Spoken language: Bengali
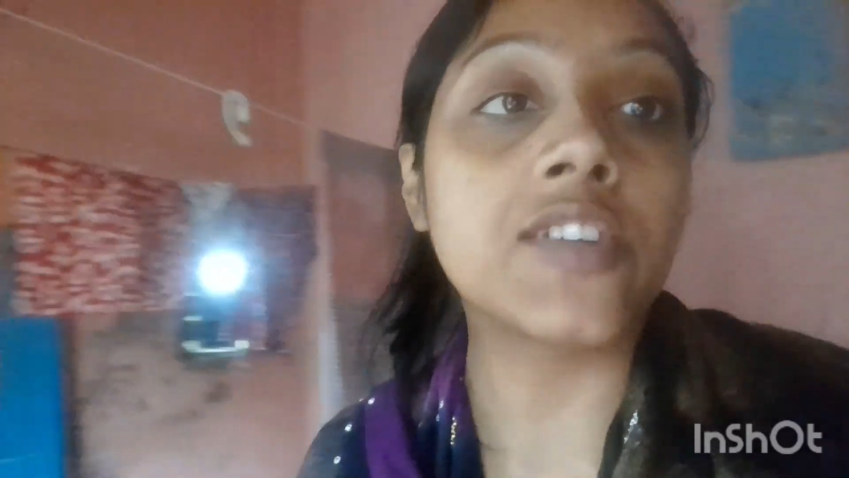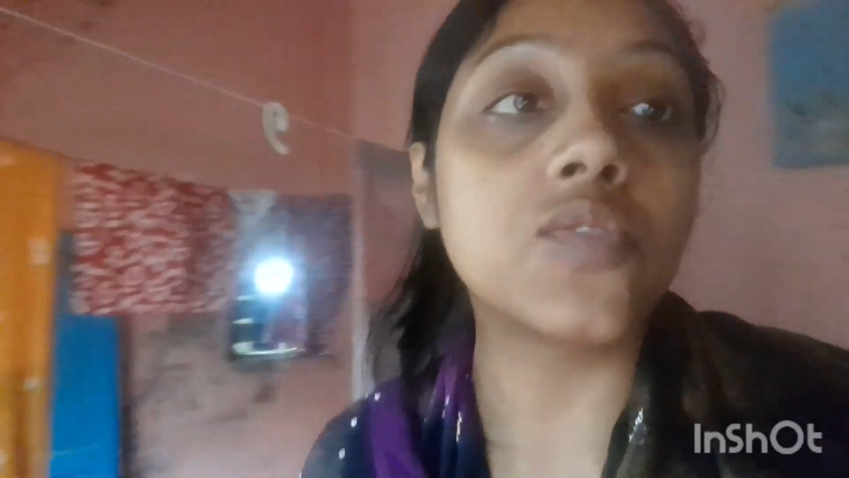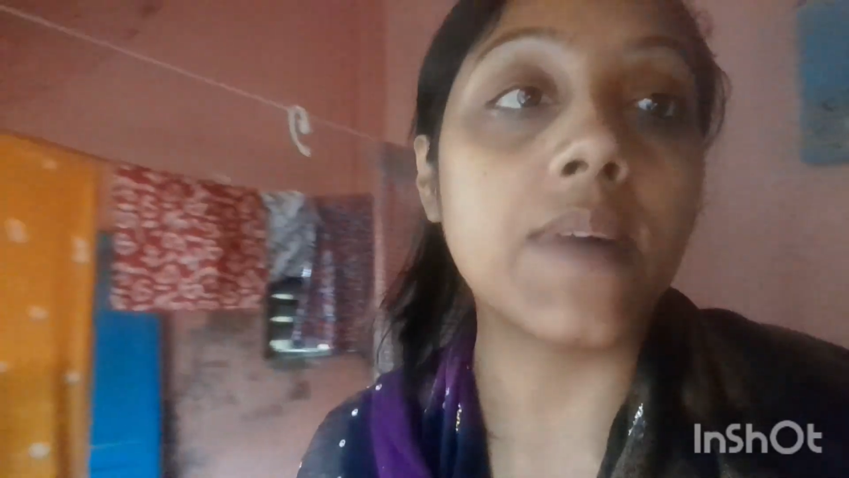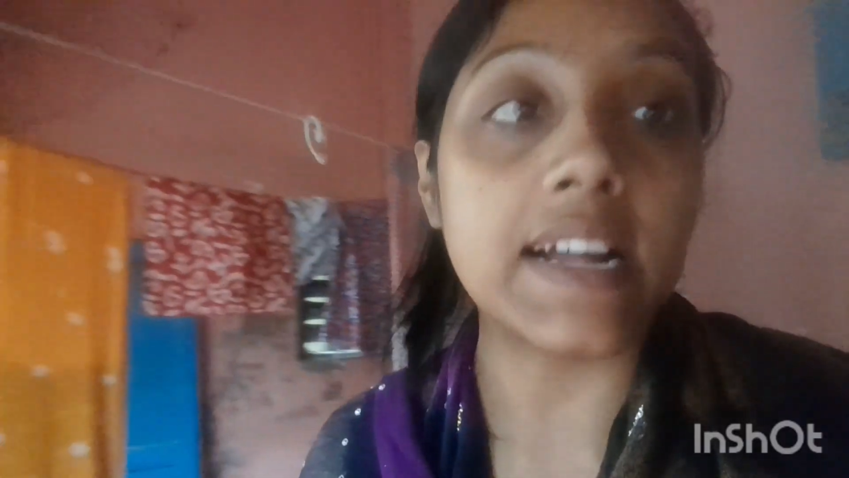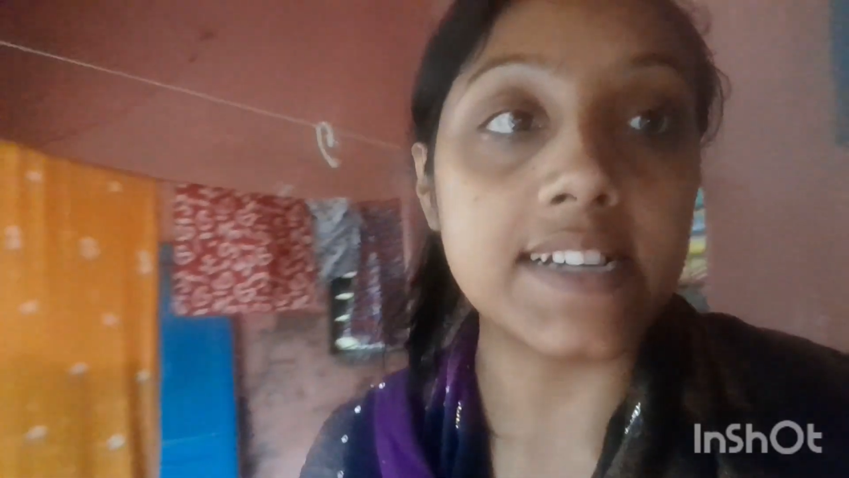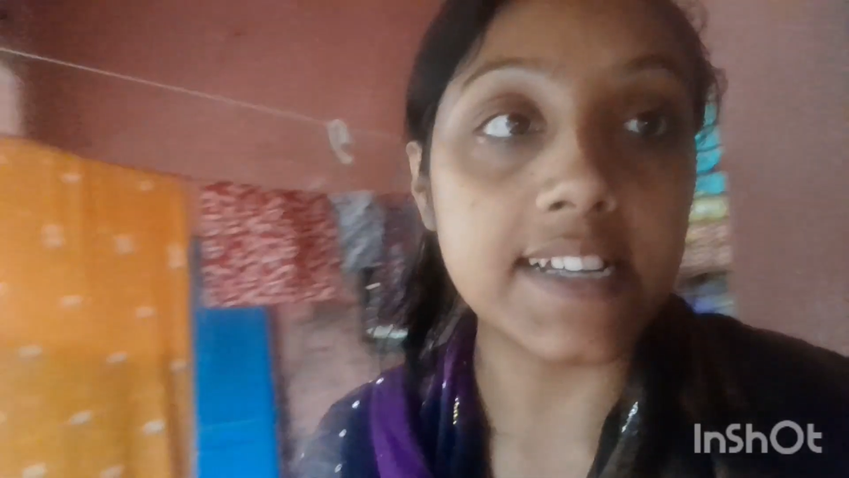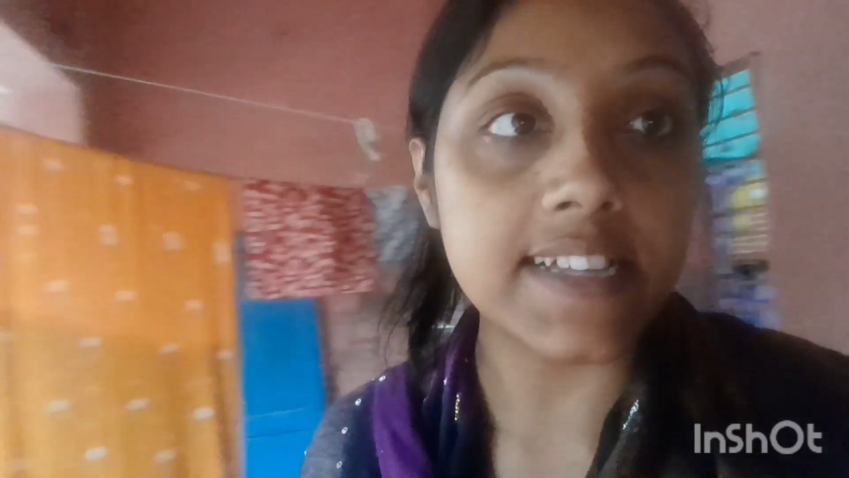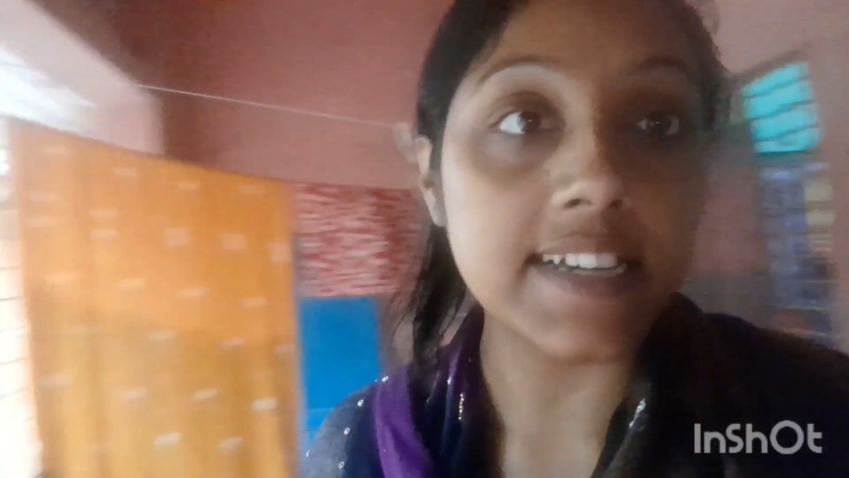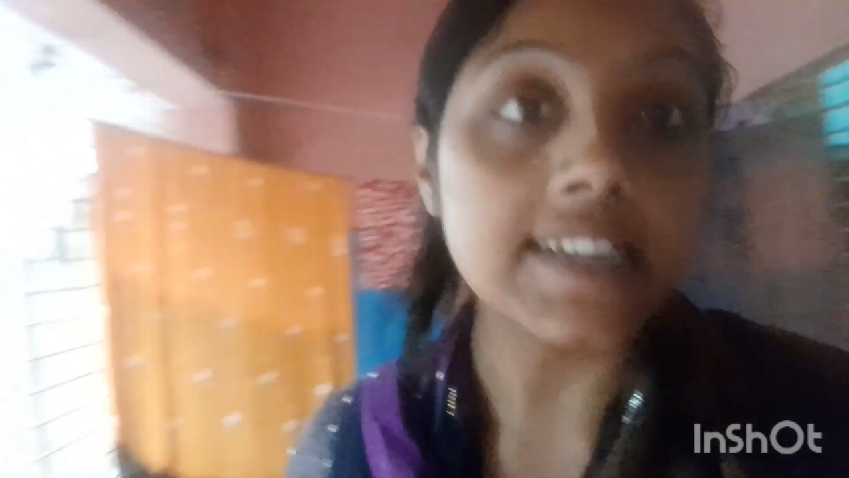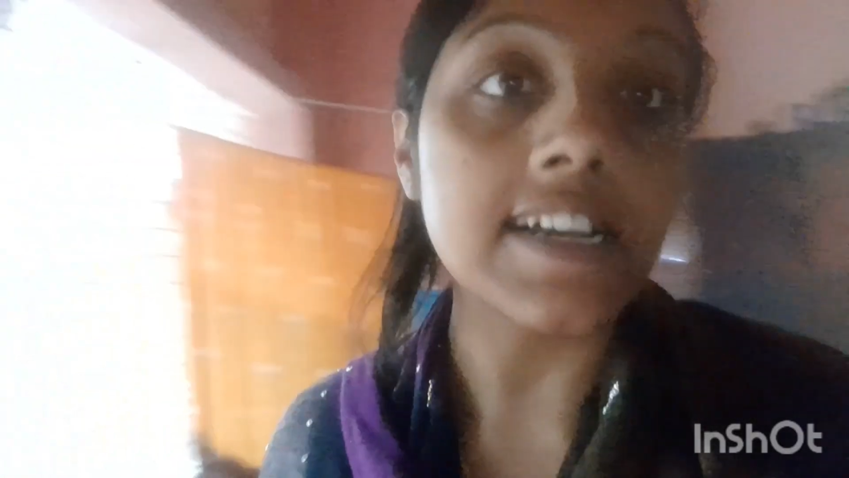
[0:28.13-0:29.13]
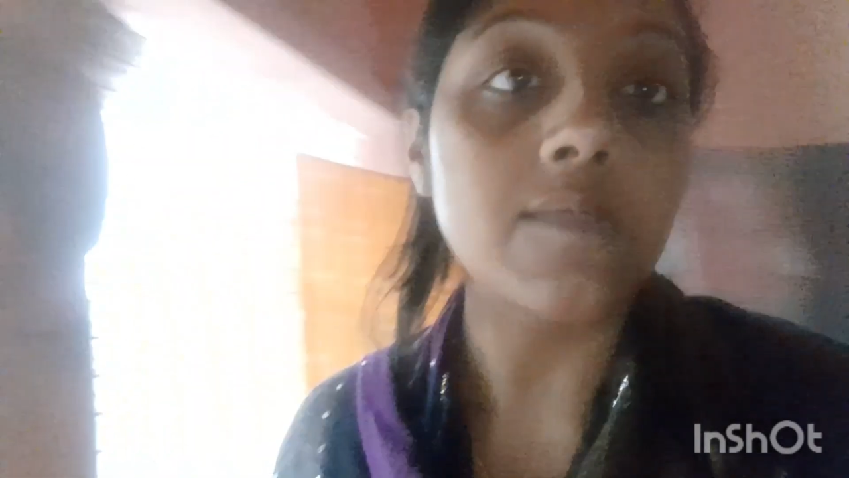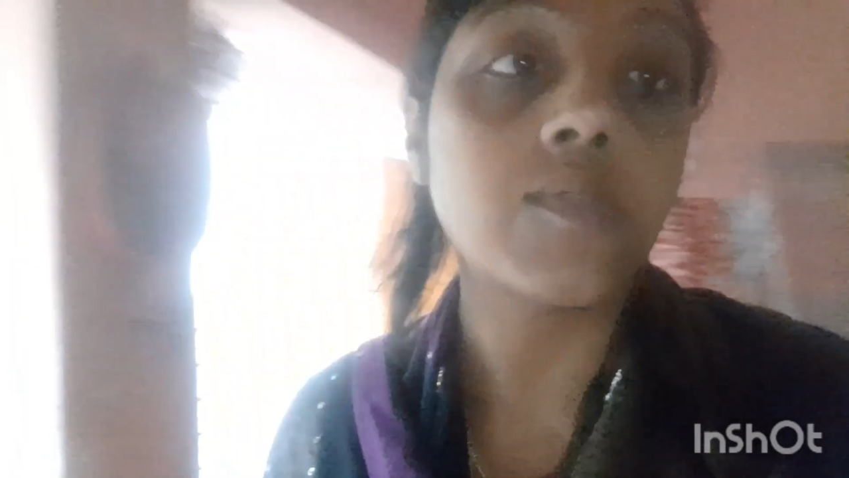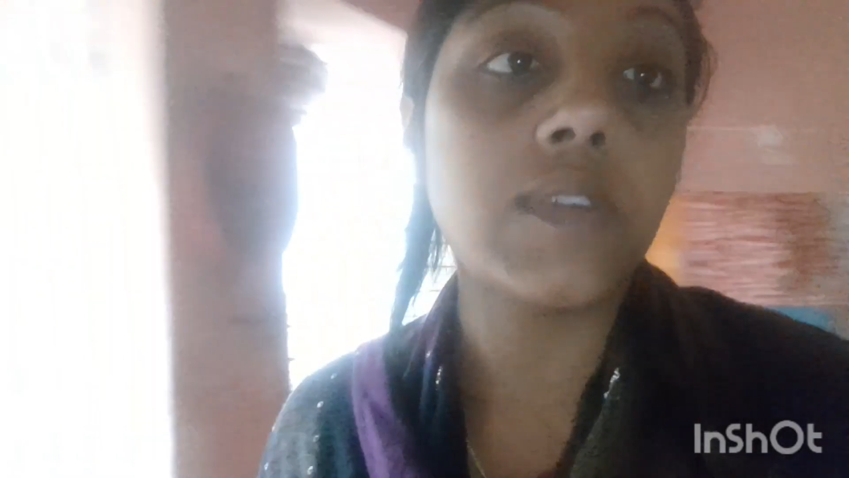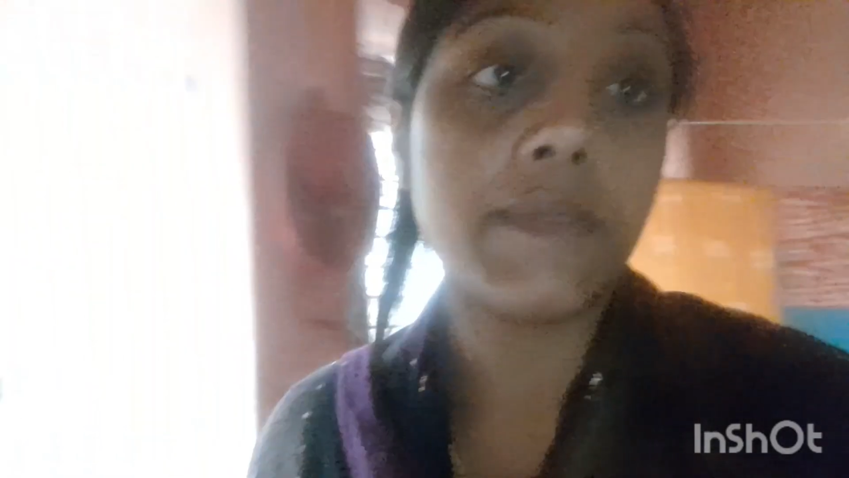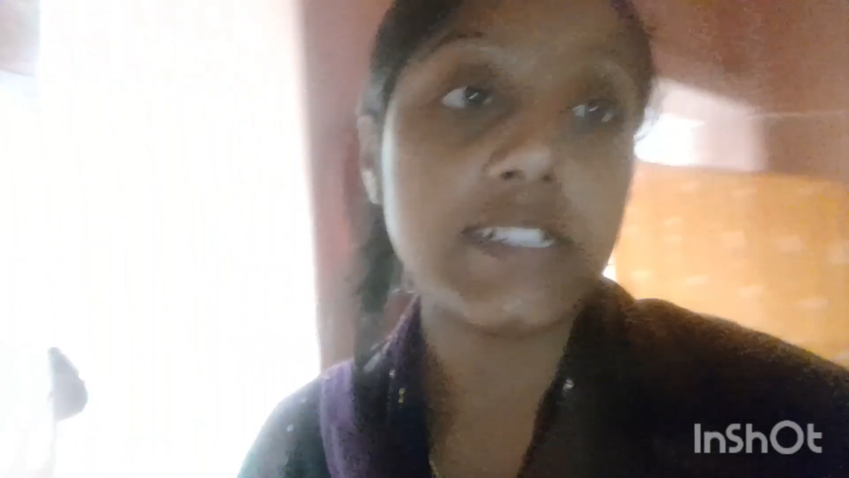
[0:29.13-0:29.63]
একটু বাজারের দিকে যাব
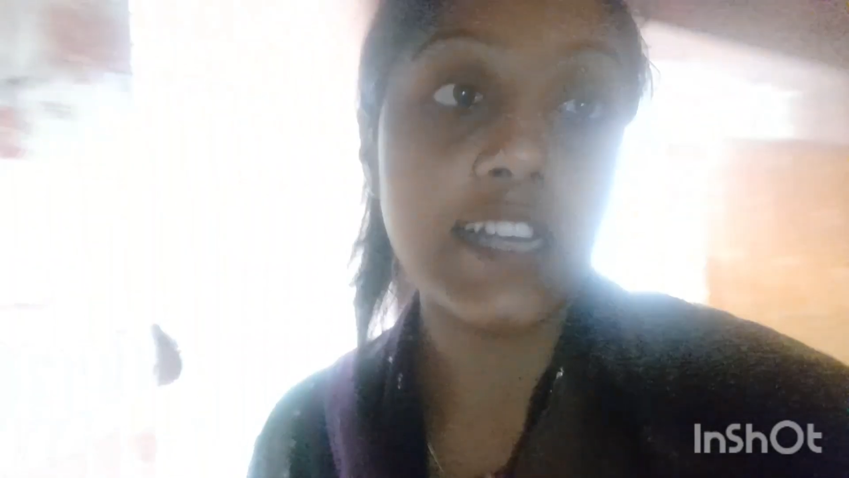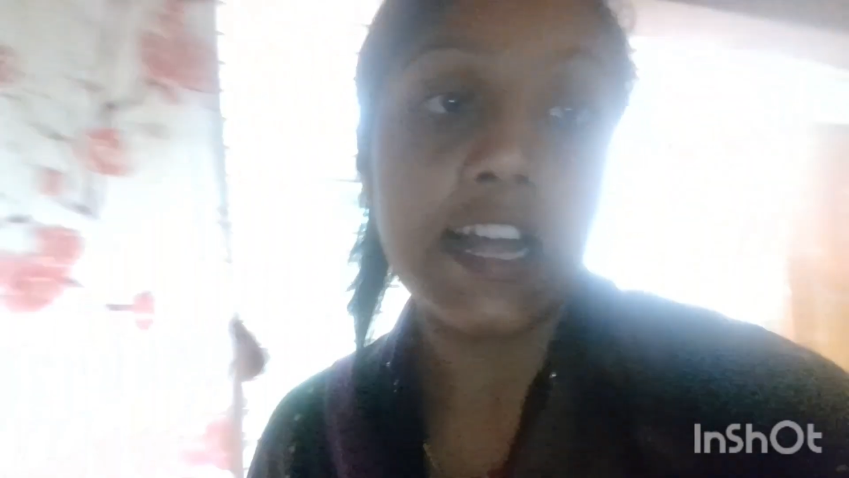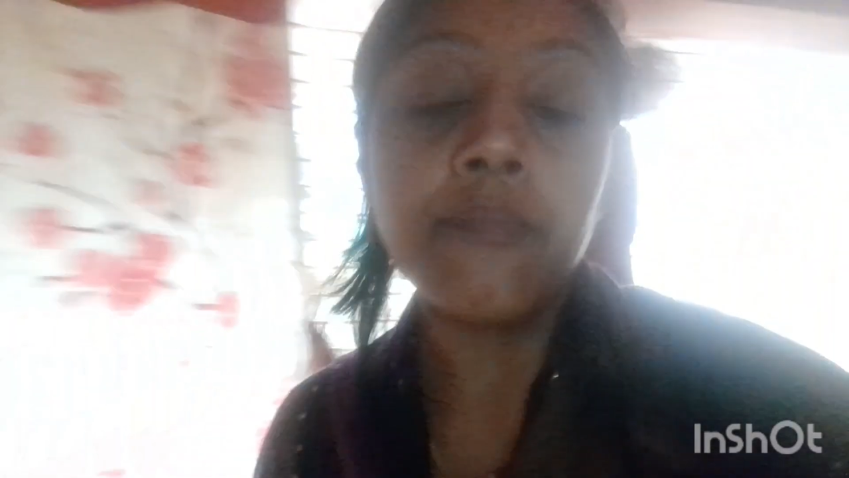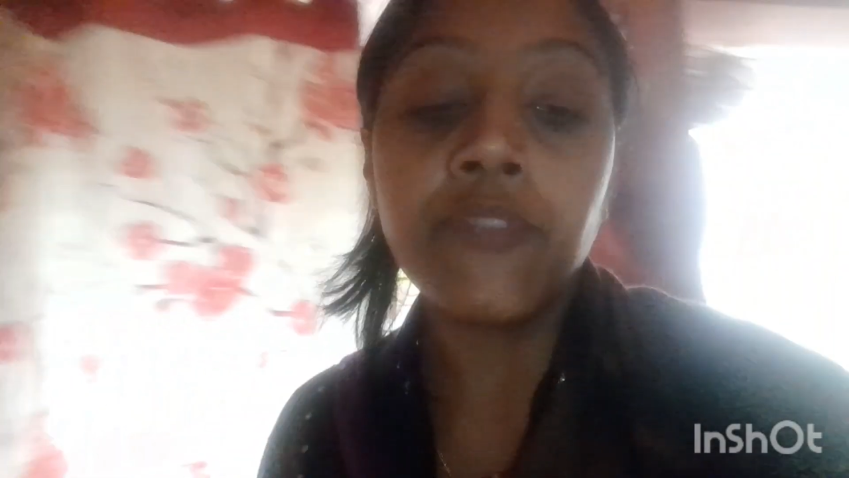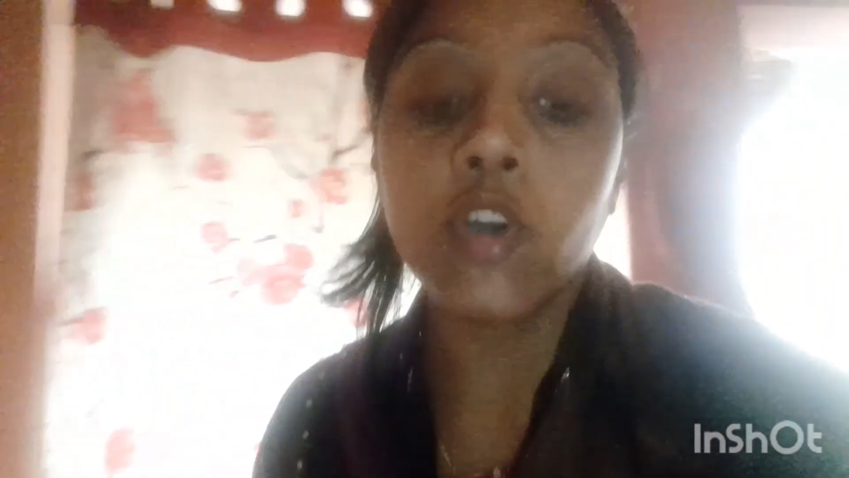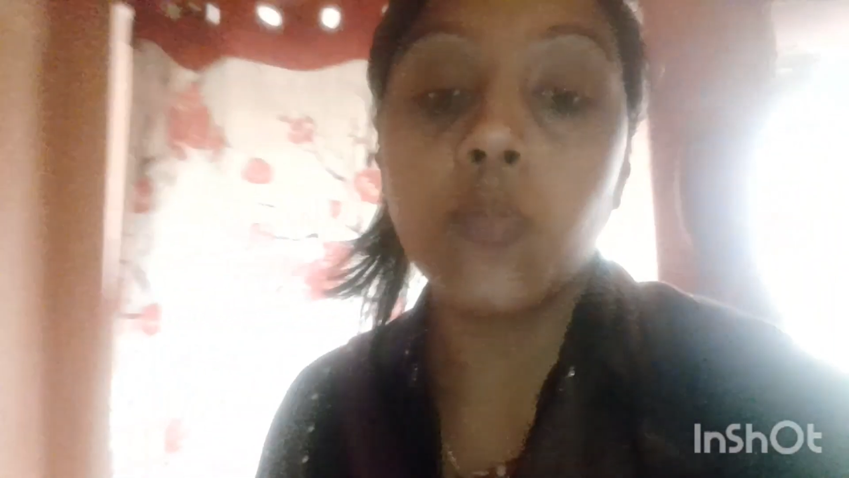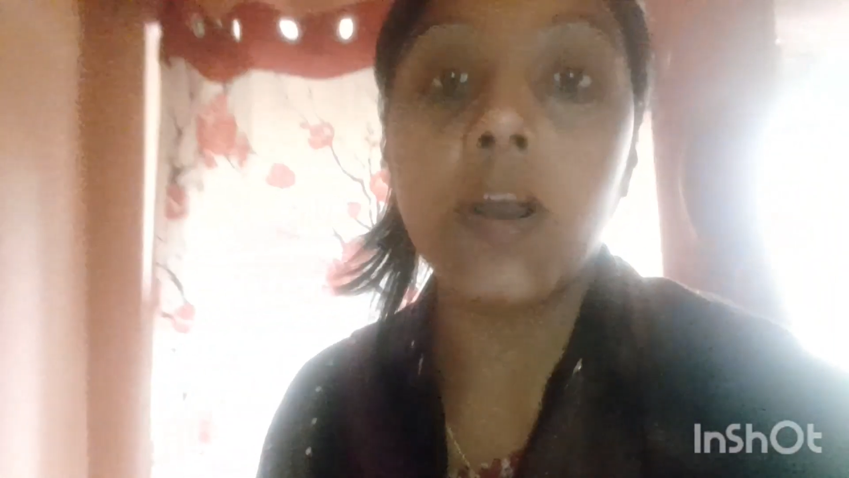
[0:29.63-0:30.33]
ভেবেছিলাম তো